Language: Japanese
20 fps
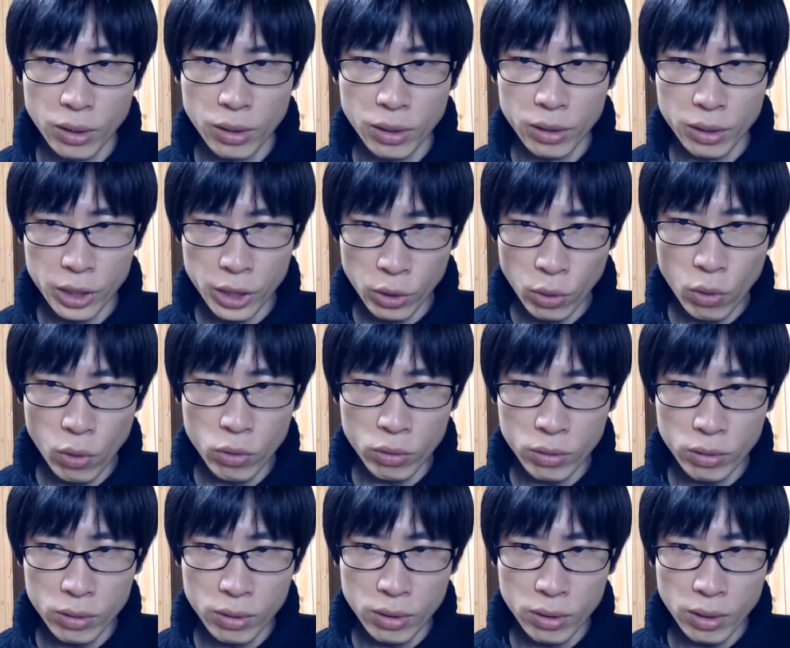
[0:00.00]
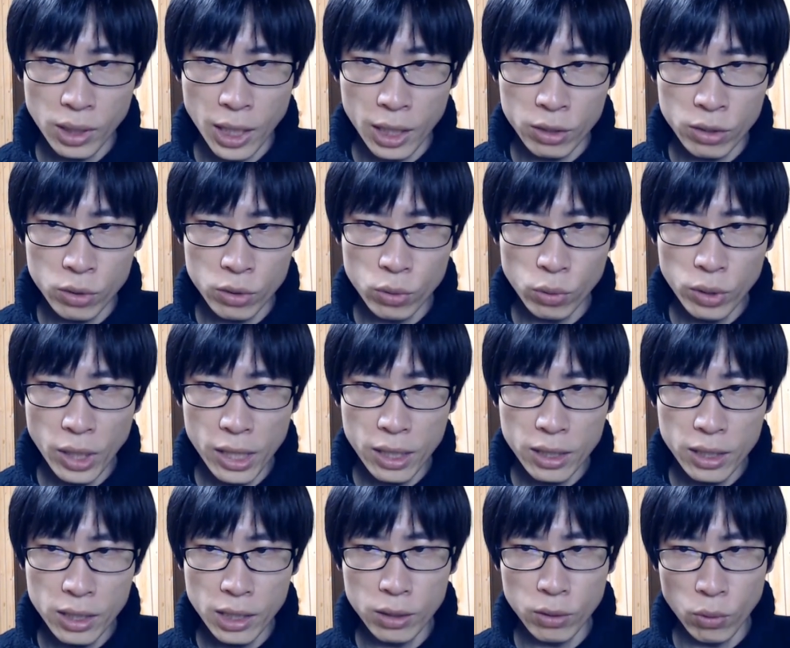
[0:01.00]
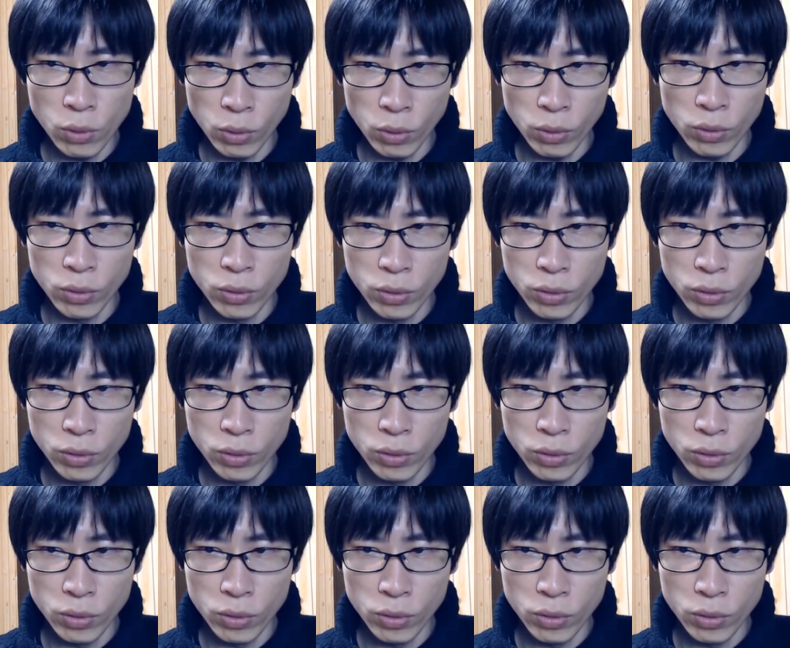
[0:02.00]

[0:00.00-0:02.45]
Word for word: 日本カストデイ銀行、